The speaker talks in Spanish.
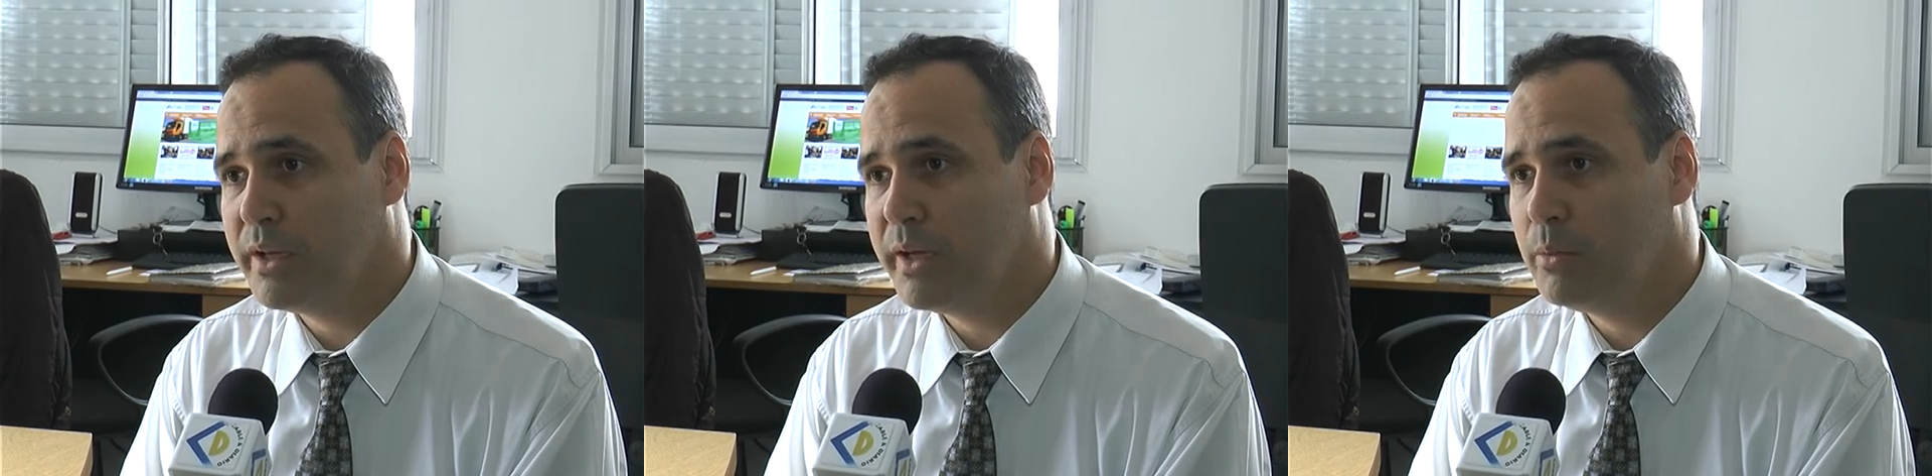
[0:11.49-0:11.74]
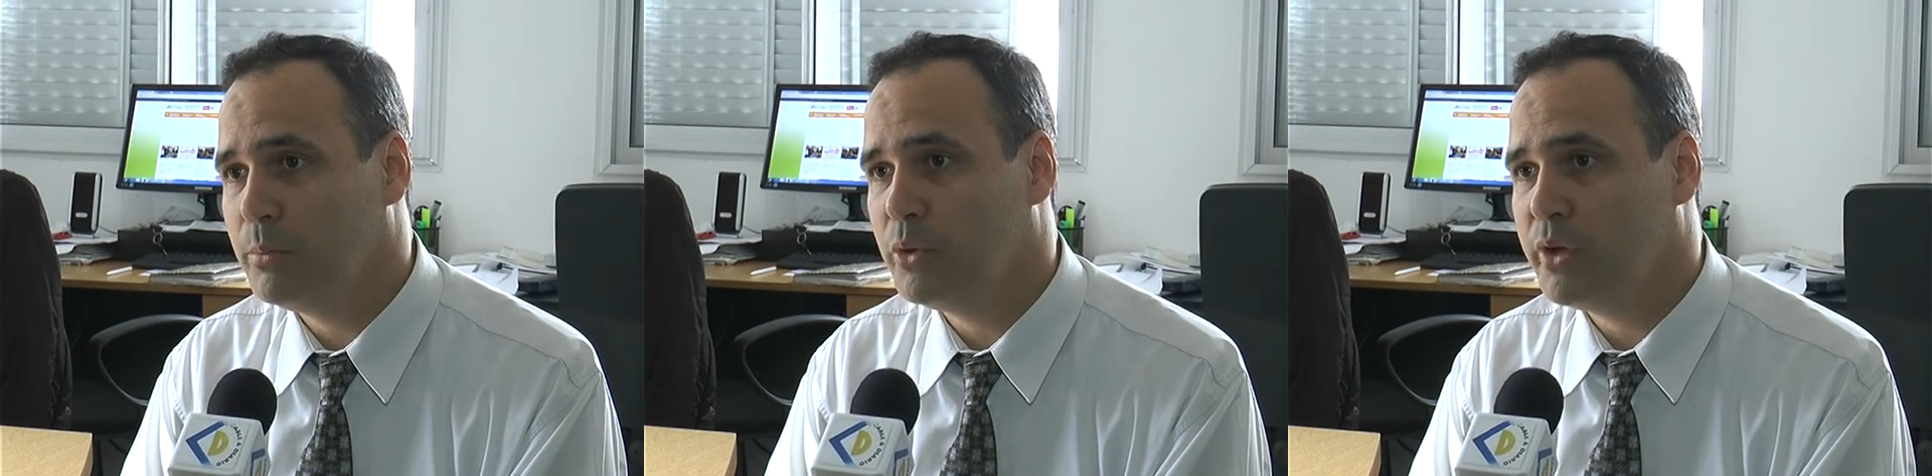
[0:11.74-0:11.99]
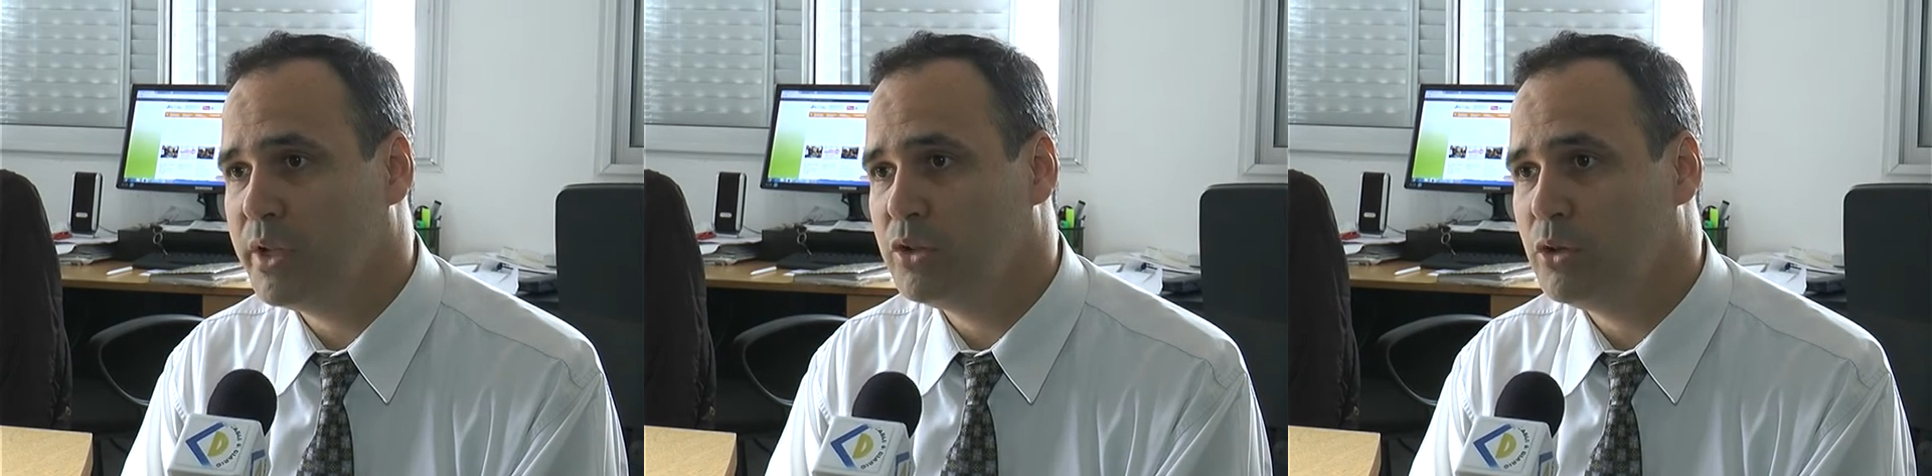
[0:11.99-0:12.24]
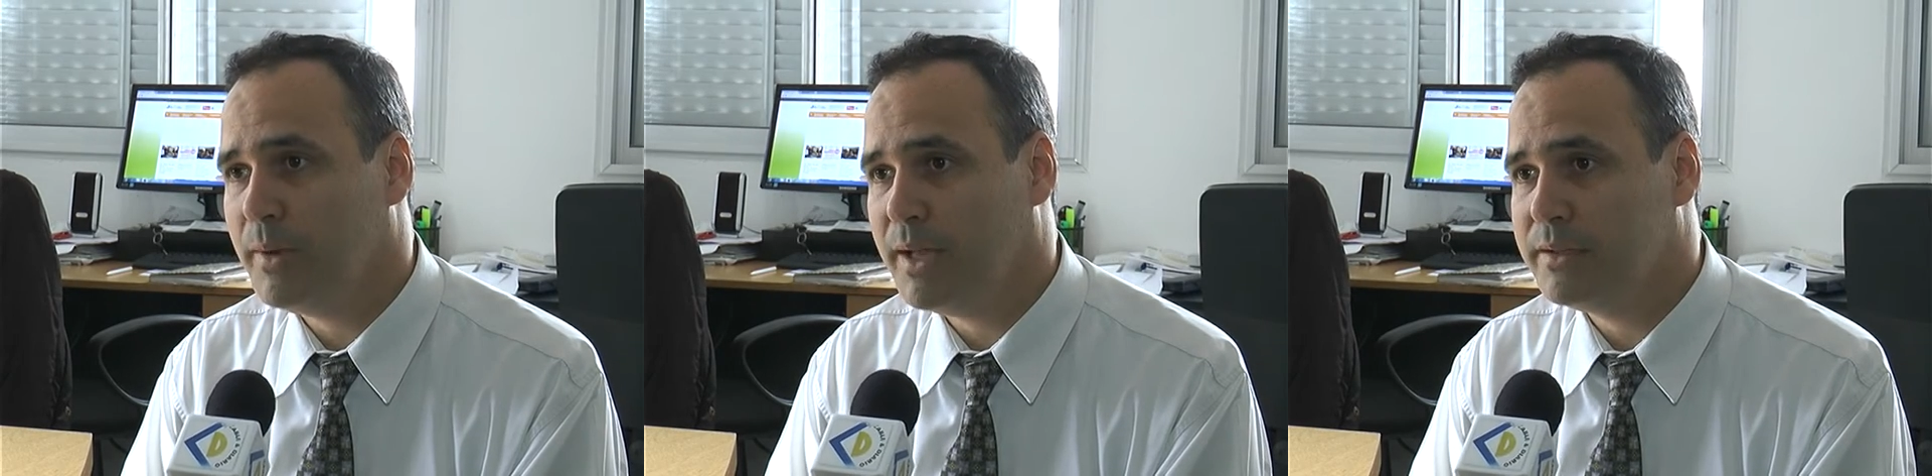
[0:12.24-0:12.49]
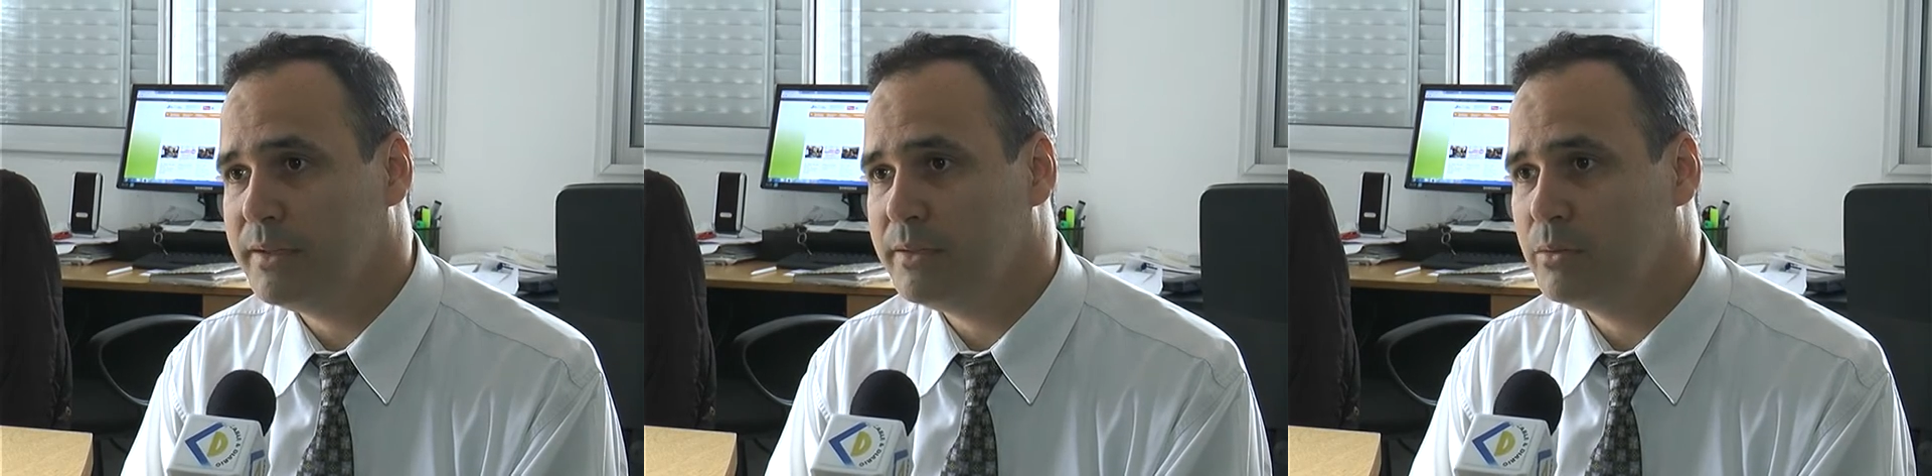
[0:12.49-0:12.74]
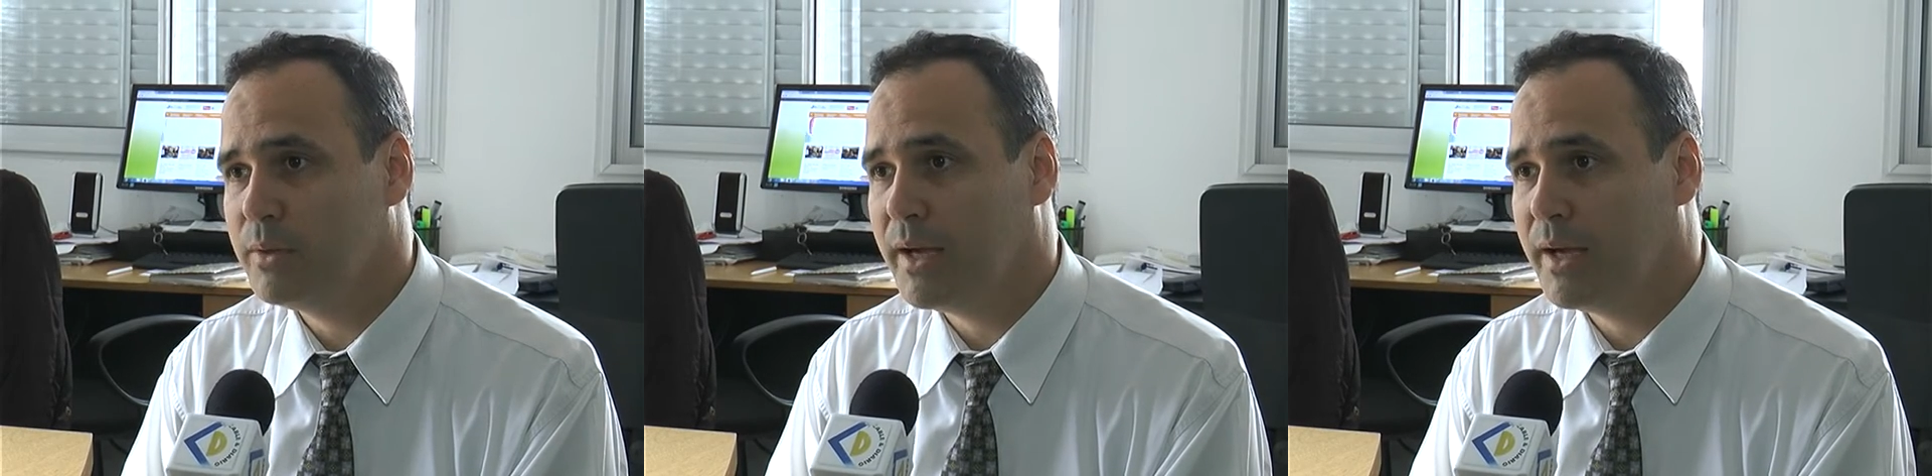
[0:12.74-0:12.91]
que es un puré de tomates,